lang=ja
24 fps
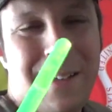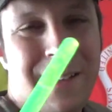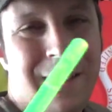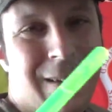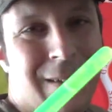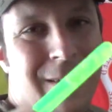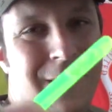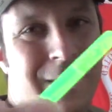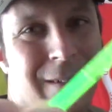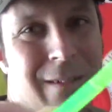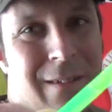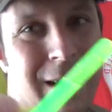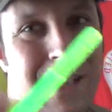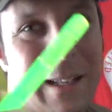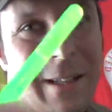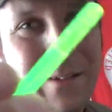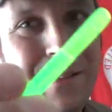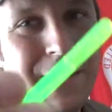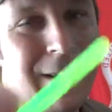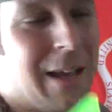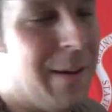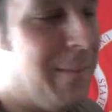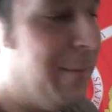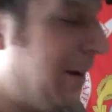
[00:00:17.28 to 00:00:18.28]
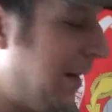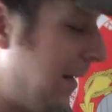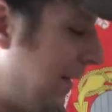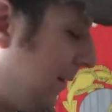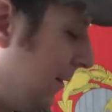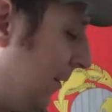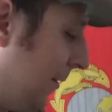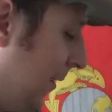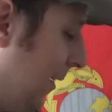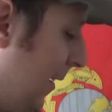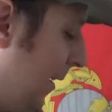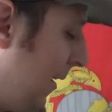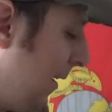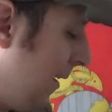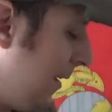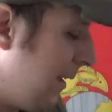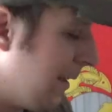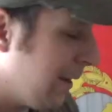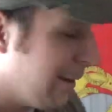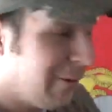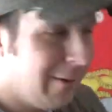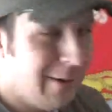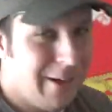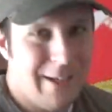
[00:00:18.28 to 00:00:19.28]
の、えっと、ケムライト
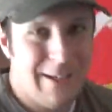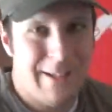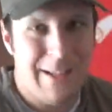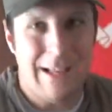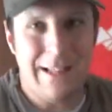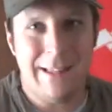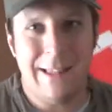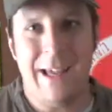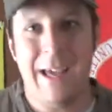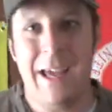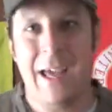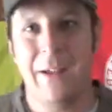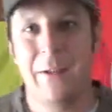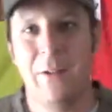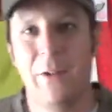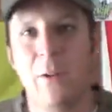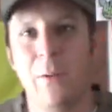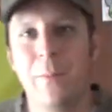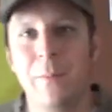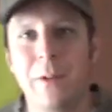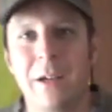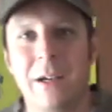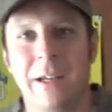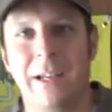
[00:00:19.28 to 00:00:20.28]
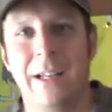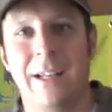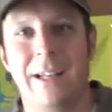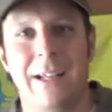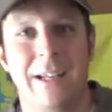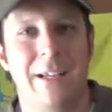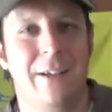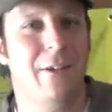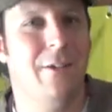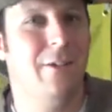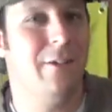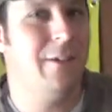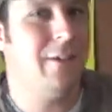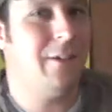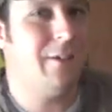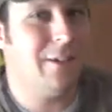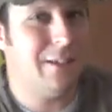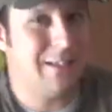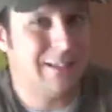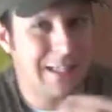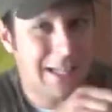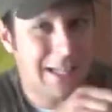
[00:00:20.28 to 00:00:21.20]
これだいたいルームクリーニングの